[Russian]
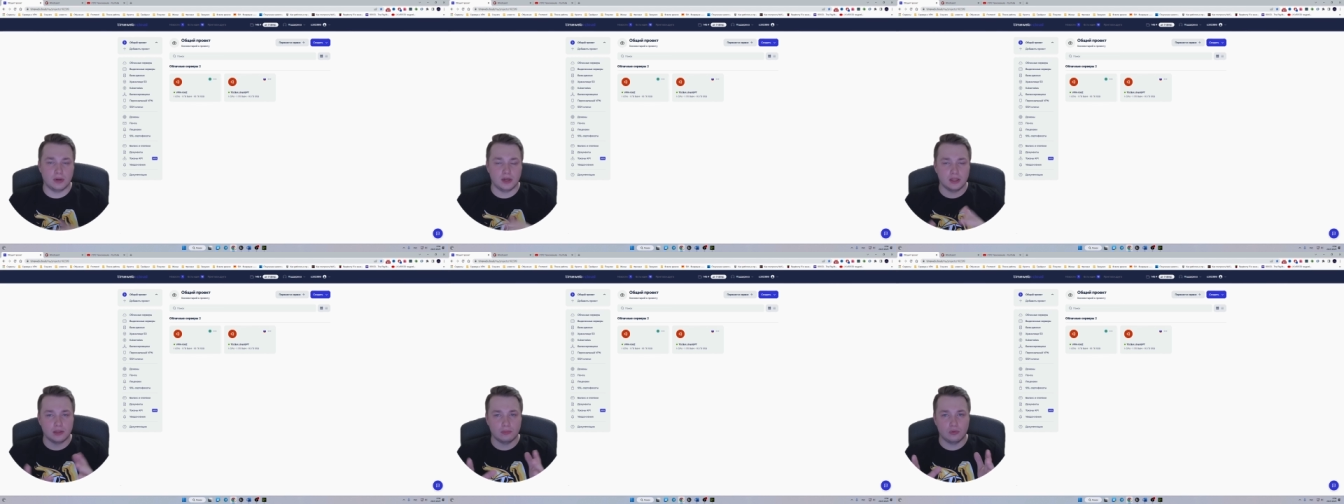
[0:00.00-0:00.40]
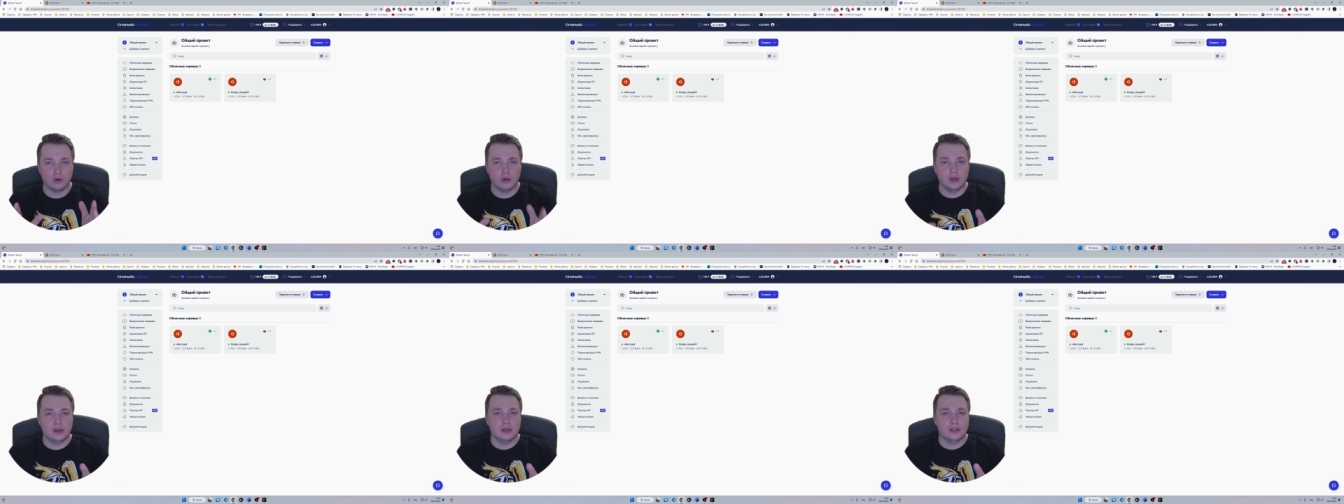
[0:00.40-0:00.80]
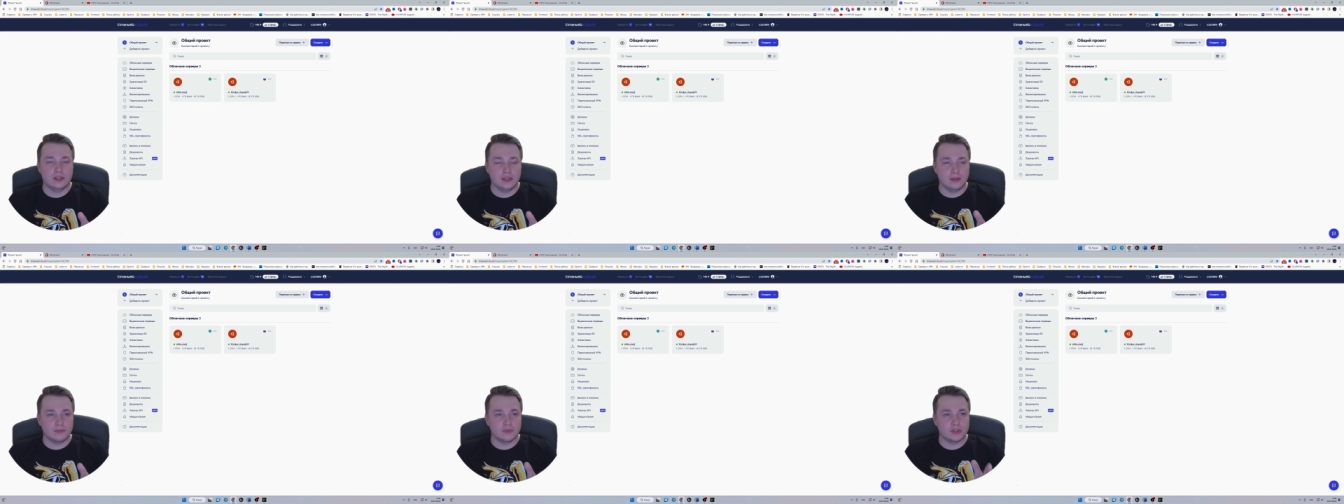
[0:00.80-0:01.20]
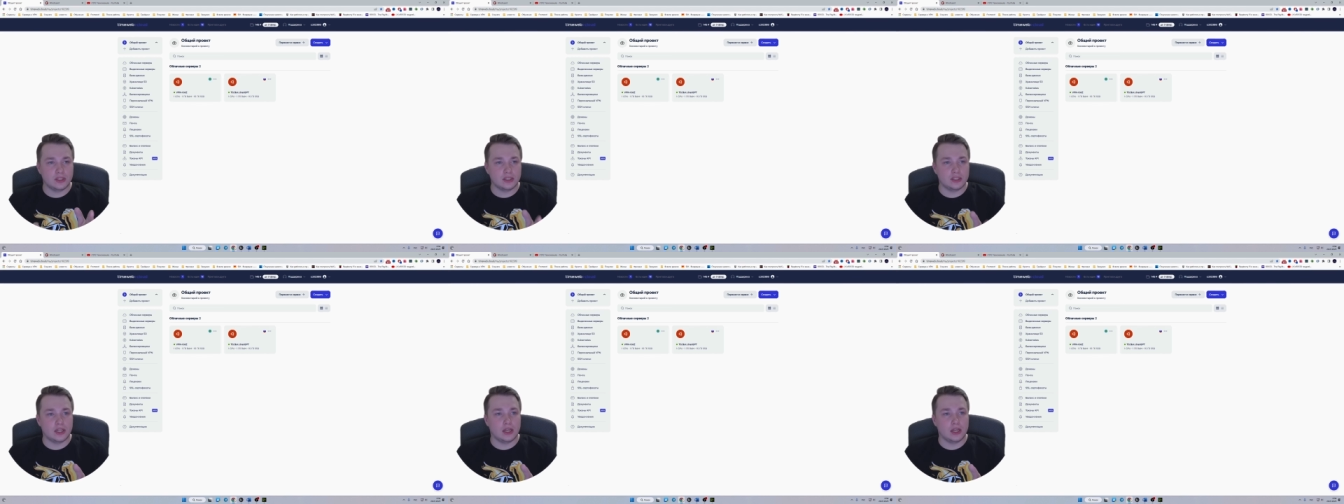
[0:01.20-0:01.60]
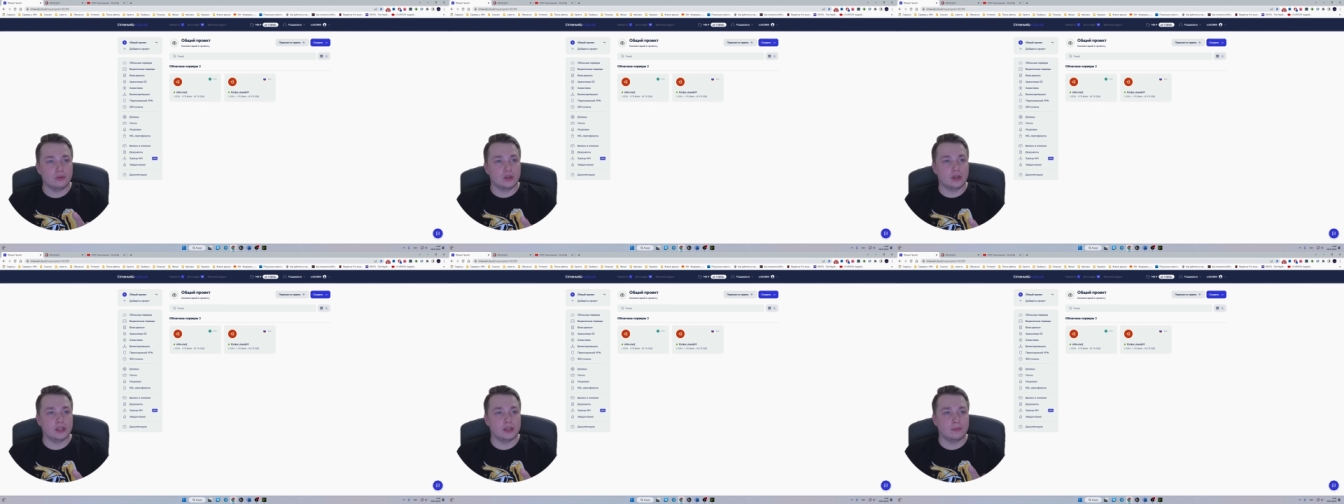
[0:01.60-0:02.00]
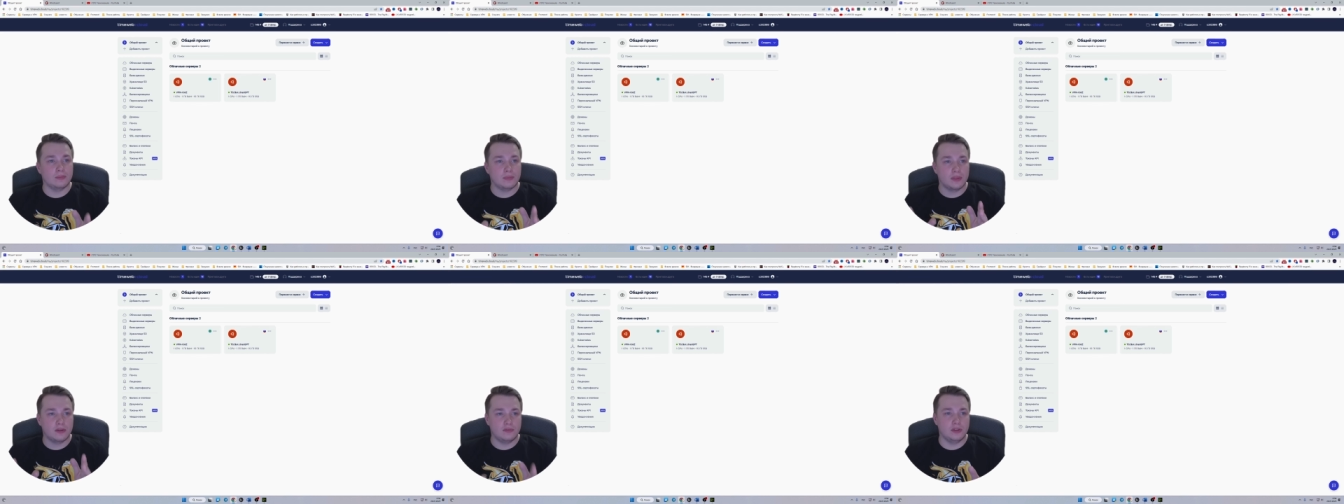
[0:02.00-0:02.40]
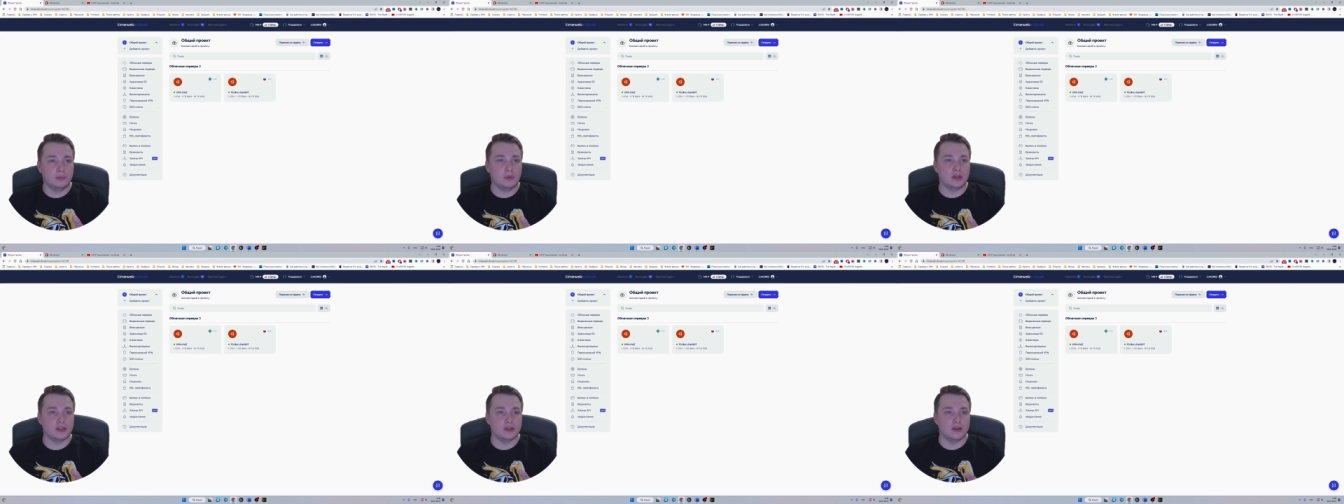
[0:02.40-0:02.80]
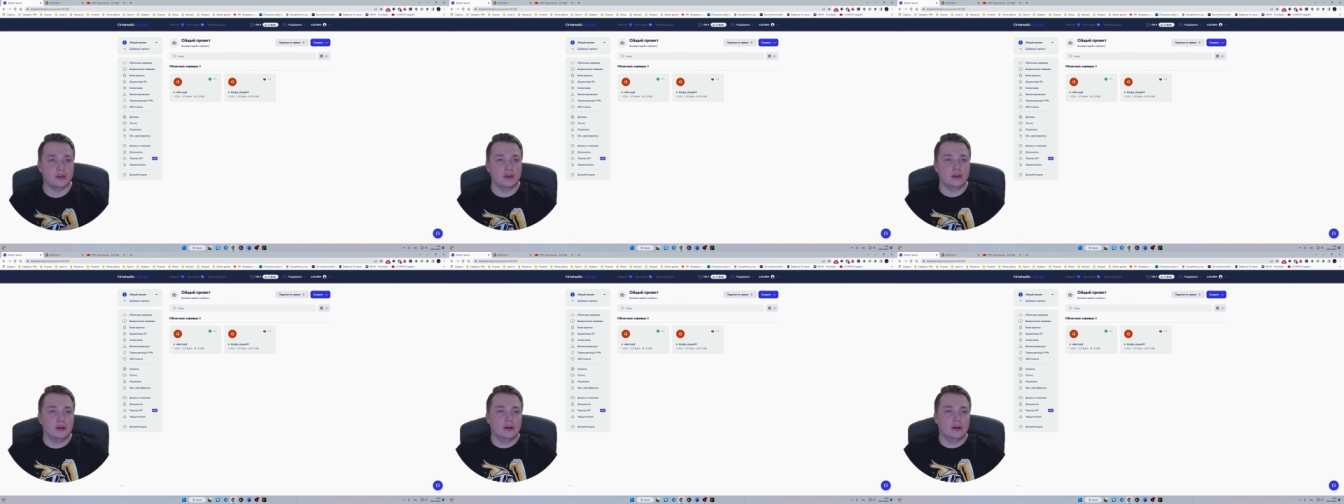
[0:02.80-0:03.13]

поэтому не застряю на этом внимание.